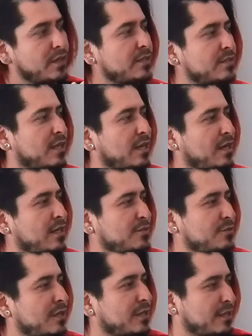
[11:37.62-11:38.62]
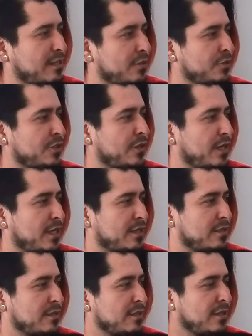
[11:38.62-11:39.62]
esta nena es con la que quiero
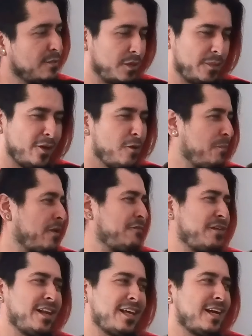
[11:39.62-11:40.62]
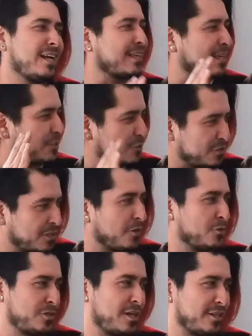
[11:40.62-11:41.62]
trabajar Primero el perfil era el que yo estaba
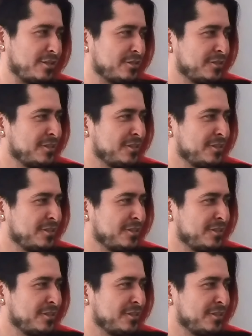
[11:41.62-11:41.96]
buscando.